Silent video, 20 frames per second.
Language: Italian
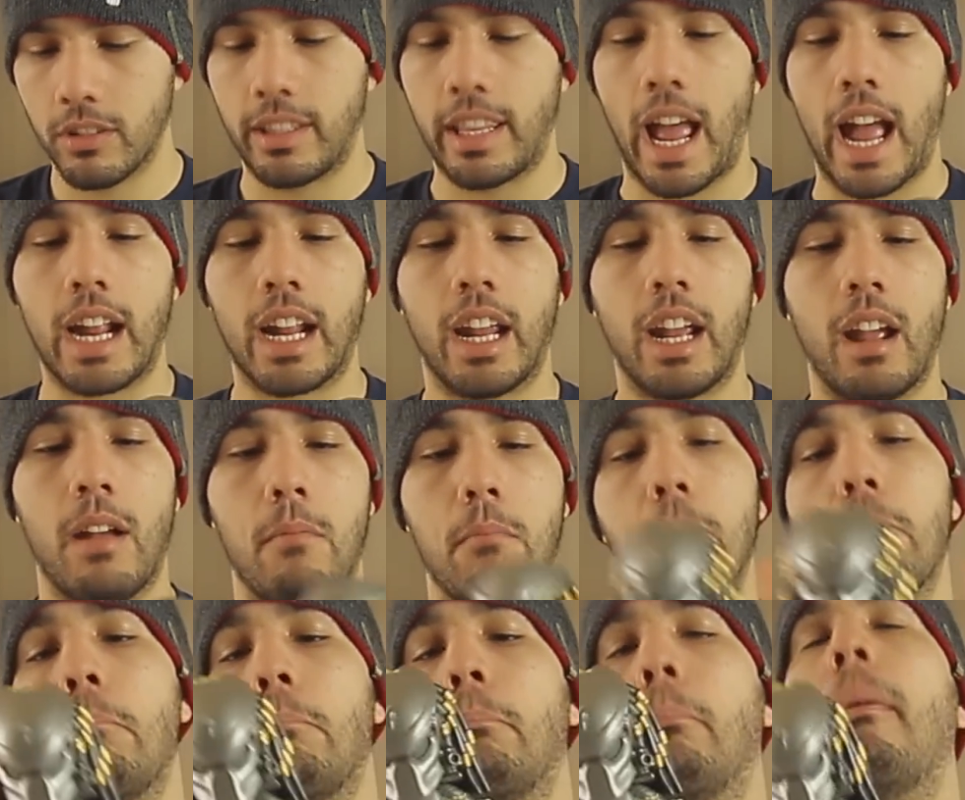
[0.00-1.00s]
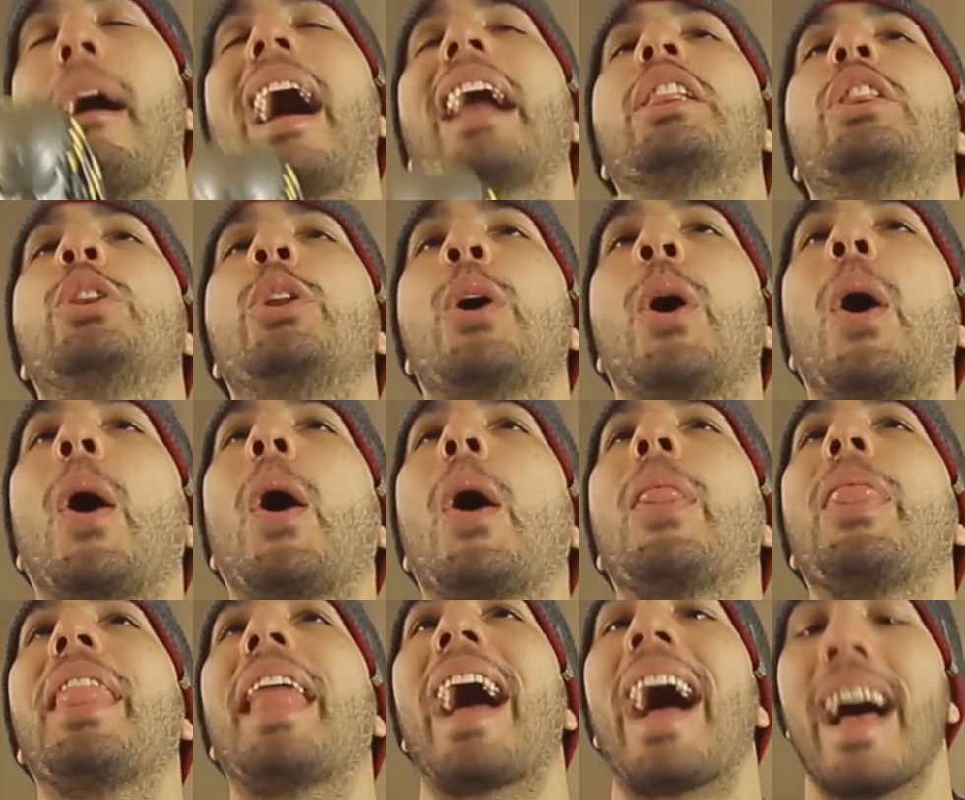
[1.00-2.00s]
Tac.
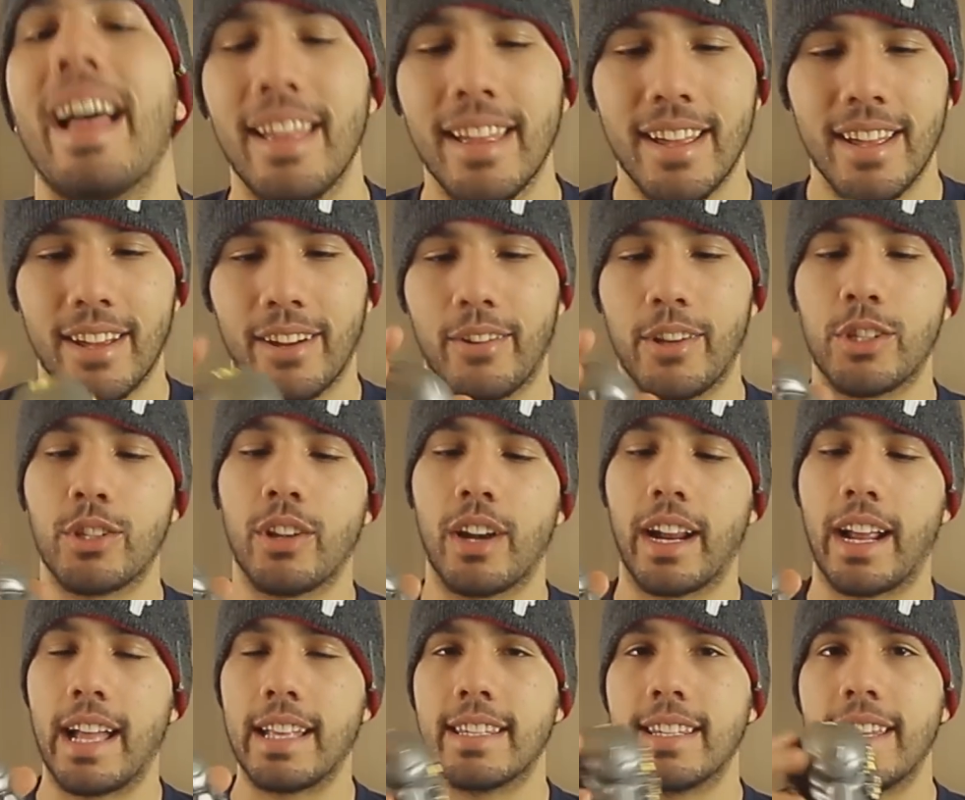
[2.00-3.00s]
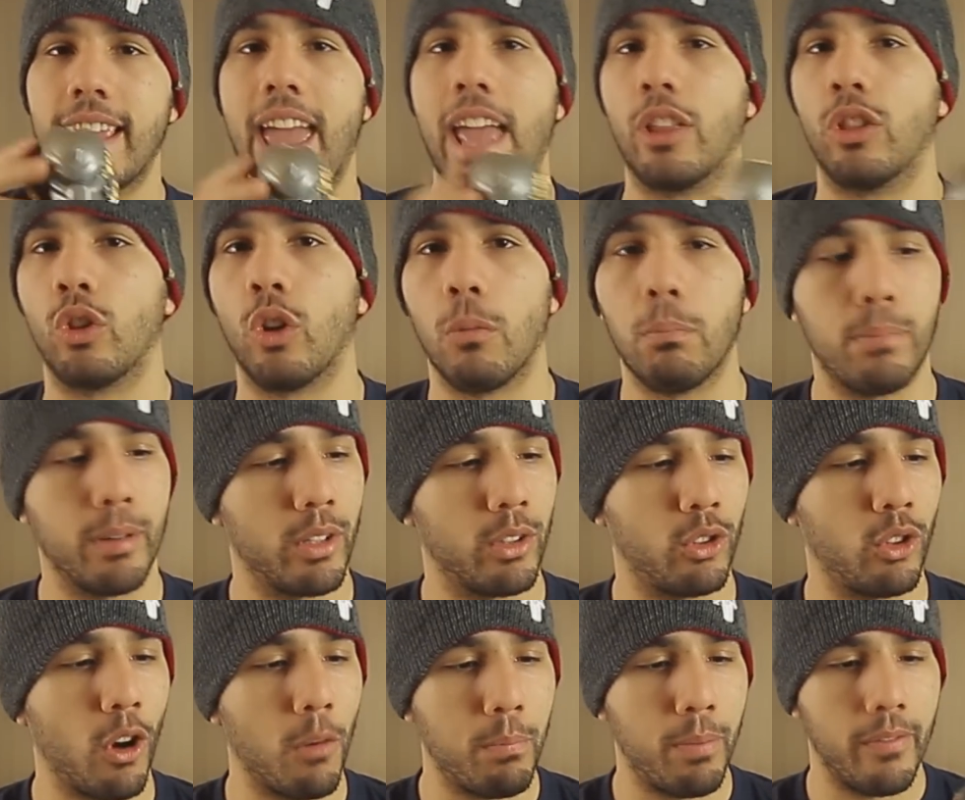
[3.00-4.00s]
Madonna! Questo ragazzi è top,
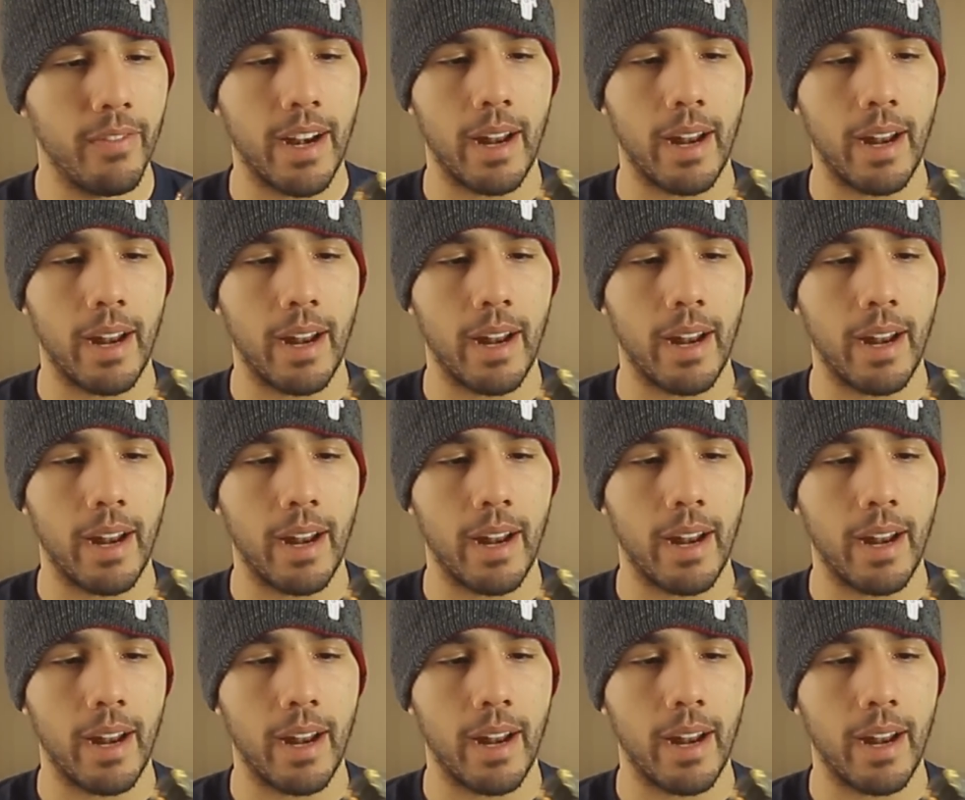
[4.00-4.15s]
top